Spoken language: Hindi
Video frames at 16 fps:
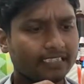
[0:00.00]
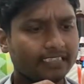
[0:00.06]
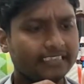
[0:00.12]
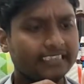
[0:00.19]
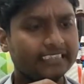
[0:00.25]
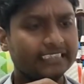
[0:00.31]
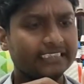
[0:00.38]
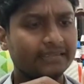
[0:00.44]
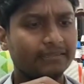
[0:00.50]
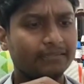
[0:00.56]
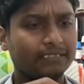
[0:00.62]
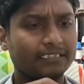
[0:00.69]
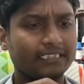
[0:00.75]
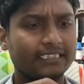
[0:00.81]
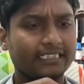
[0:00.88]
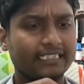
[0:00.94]
इसी से
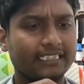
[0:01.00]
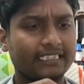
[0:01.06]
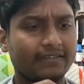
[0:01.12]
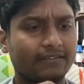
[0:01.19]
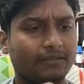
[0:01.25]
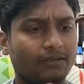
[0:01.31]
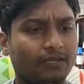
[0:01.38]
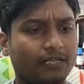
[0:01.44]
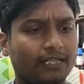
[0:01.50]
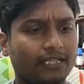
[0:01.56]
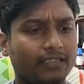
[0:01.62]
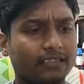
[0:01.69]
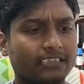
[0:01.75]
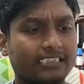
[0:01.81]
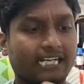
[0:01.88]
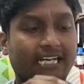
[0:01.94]
संबंधित एक दवा और
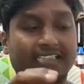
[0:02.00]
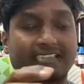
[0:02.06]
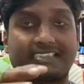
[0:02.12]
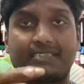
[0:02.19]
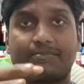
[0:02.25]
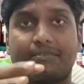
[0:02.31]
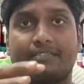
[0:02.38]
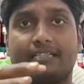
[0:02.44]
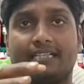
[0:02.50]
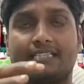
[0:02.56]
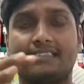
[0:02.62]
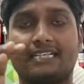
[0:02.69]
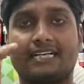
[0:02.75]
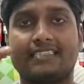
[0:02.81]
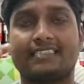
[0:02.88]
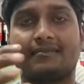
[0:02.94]
है सार सेपरीला
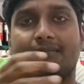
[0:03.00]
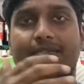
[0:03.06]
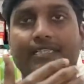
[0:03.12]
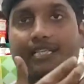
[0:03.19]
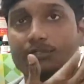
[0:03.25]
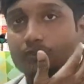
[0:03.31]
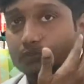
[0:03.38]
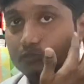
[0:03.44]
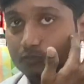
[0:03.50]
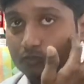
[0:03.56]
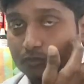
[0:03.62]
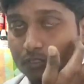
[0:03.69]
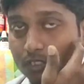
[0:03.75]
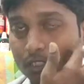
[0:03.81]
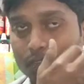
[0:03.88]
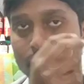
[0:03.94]
सार सेपरीला
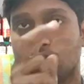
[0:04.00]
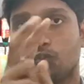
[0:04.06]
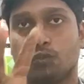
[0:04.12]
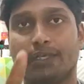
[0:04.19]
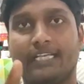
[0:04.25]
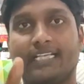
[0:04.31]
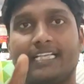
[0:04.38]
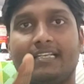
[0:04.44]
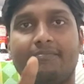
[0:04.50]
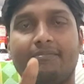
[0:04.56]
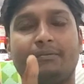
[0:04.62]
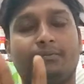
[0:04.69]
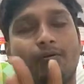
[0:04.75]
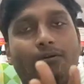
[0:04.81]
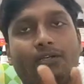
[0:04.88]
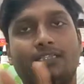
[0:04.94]
दोस्तों दो एंगल पे
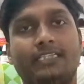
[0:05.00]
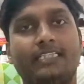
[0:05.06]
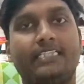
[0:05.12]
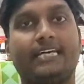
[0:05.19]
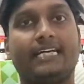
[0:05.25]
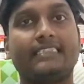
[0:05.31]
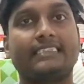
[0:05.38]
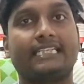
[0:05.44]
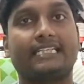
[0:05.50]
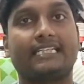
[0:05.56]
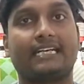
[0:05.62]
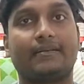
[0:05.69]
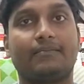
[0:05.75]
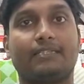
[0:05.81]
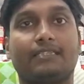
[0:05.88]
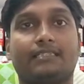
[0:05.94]
बहुत ही अच्छा
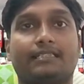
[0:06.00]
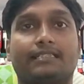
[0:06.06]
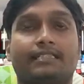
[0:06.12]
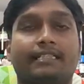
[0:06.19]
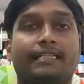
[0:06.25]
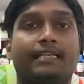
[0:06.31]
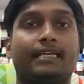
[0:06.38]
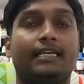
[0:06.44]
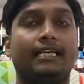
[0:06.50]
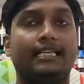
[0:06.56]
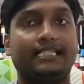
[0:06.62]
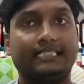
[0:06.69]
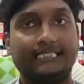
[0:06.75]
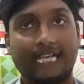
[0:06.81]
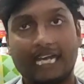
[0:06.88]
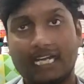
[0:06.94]
काम कर सकती है
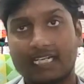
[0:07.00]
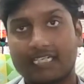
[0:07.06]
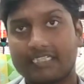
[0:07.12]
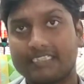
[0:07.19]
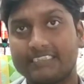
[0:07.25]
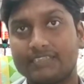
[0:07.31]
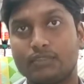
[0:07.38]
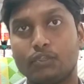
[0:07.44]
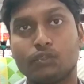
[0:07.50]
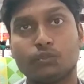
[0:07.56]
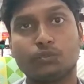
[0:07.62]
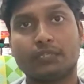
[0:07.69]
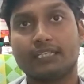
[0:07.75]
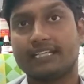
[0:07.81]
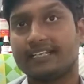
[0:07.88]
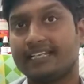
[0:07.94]
या अगर किसी को
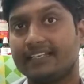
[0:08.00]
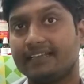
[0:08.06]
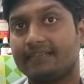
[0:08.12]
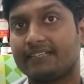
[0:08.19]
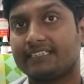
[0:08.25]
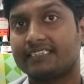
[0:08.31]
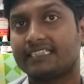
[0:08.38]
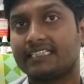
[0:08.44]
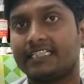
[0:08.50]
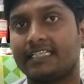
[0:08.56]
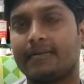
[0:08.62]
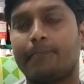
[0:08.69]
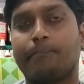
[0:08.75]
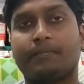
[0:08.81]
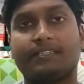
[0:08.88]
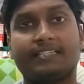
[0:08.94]
यूरिनरी इन्फेक्शन है
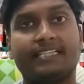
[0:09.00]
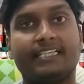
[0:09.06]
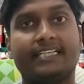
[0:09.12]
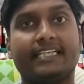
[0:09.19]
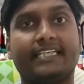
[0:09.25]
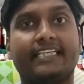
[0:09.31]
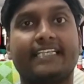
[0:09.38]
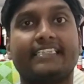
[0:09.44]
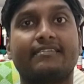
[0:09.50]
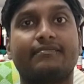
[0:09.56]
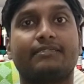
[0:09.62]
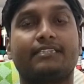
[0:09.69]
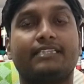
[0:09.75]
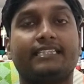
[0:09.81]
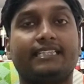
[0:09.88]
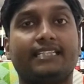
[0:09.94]
पथरी के केस
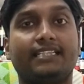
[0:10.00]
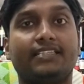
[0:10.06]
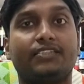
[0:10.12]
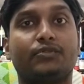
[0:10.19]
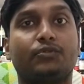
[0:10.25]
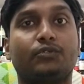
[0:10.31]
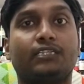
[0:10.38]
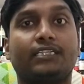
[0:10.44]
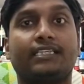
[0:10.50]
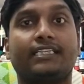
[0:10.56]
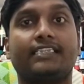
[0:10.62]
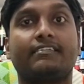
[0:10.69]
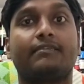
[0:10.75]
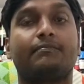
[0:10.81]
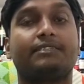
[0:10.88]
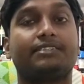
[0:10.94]
में रीनल स्टोन के
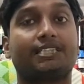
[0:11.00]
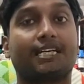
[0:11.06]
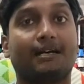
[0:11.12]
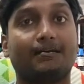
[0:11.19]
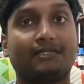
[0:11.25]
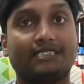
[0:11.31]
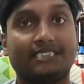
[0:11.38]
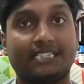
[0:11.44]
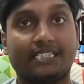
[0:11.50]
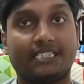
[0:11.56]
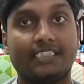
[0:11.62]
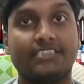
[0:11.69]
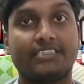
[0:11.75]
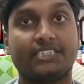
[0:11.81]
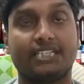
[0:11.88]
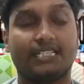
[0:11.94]
केस में पेशाब में
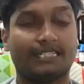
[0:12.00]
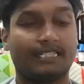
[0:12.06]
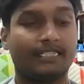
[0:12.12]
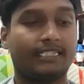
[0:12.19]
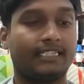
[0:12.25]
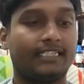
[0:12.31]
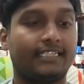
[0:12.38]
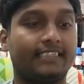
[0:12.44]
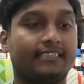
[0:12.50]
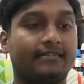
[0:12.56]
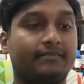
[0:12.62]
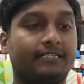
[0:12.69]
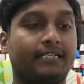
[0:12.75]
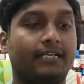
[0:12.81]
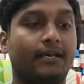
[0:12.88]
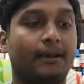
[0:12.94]
जलन चिलकन के केस
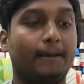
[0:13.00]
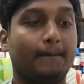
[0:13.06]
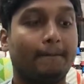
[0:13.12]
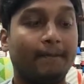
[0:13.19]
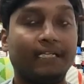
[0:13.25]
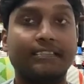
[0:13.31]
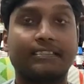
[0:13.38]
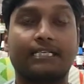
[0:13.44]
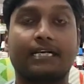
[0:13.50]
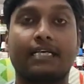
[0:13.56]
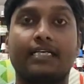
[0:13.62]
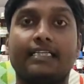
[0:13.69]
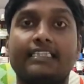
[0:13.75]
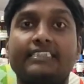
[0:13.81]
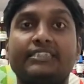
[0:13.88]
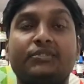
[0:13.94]
में प्लस
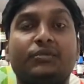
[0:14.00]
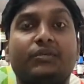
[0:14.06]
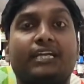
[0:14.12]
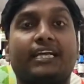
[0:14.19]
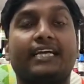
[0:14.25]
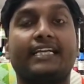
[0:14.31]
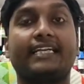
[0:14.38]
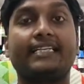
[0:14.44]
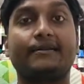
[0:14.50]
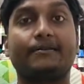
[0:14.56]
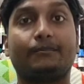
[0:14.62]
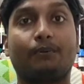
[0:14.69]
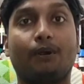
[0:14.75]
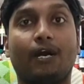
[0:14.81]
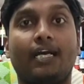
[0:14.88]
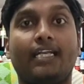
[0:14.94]
अगर किसी को रेकरेंट
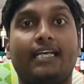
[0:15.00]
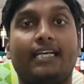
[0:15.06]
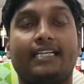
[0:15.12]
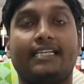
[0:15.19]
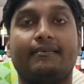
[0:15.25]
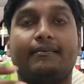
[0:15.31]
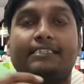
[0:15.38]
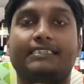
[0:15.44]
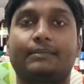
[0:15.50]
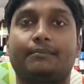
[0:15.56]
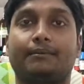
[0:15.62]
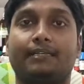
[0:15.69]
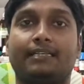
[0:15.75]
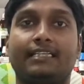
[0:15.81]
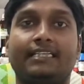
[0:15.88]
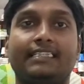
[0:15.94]
बॉयल रखने में
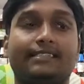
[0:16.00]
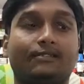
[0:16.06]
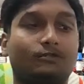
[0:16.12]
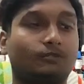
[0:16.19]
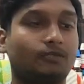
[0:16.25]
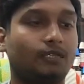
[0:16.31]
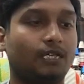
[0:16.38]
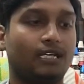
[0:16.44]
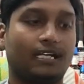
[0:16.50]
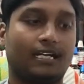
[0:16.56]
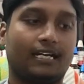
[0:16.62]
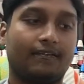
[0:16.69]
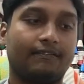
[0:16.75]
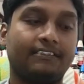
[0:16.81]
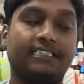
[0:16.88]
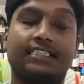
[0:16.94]
सेपरेटली इसको
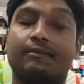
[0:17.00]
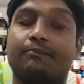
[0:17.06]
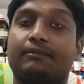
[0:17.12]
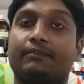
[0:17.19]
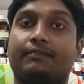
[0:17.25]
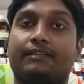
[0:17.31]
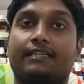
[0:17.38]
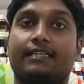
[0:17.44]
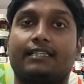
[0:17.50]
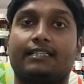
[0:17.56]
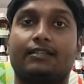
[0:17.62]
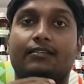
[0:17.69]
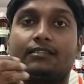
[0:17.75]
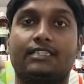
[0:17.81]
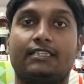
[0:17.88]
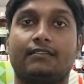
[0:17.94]
काफी ज्यादा प्रेफर
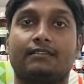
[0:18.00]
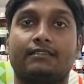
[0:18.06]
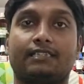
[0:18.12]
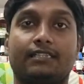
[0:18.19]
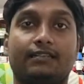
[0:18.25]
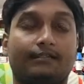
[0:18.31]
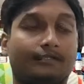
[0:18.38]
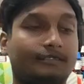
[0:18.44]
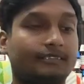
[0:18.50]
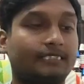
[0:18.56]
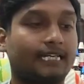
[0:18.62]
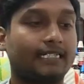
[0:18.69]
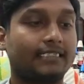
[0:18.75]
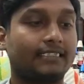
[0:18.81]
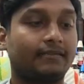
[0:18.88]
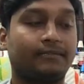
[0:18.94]
करता हूँ
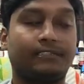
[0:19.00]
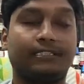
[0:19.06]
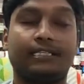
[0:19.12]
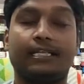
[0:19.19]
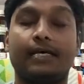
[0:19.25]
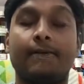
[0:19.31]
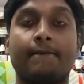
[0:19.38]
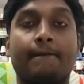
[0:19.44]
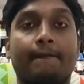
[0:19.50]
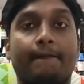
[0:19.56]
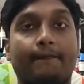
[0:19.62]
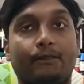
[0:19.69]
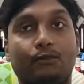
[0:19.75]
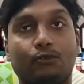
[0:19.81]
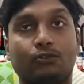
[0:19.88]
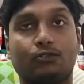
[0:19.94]
सार सेपरीला
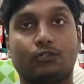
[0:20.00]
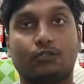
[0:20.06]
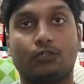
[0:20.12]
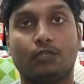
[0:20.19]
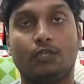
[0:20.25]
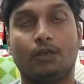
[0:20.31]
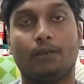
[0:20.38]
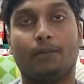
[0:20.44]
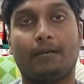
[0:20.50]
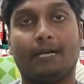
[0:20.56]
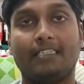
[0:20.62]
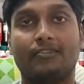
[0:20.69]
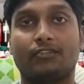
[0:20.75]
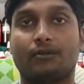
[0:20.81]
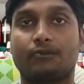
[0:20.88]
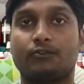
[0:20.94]
दो
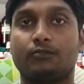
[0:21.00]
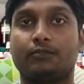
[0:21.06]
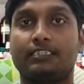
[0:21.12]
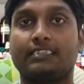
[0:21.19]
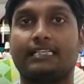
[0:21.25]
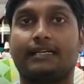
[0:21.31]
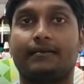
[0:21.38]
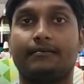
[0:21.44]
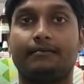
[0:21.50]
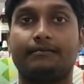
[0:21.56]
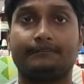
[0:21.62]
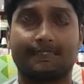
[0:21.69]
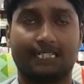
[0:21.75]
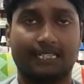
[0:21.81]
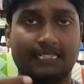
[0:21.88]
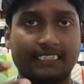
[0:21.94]
पांच ड्रॉप सुबह शाम
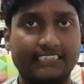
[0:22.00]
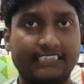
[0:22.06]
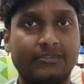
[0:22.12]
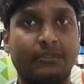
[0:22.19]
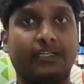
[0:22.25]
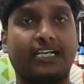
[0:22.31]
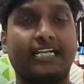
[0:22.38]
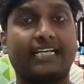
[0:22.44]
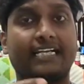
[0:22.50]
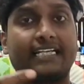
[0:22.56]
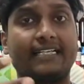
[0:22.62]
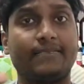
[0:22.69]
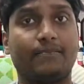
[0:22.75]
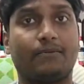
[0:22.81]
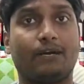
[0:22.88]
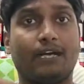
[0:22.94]
अगर किसी को
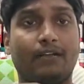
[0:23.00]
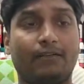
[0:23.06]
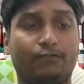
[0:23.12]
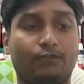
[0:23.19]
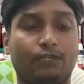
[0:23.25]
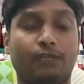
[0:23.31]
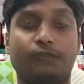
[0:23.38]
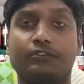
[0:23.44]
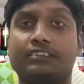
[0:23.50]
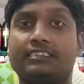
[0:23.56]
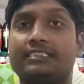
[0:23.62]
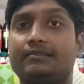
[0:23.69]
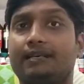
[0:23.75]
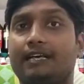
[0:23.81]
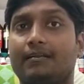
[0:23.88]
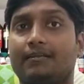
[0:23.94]
रेकरेंट बॉयल फोड़ा
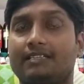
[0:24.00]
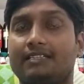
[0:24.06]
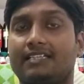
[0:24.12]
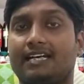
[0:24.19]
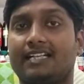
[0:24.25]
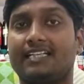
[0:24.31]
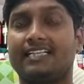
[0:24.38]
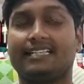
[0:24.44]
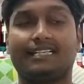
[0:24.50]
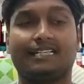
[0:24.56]
फुंसी बार बार दाने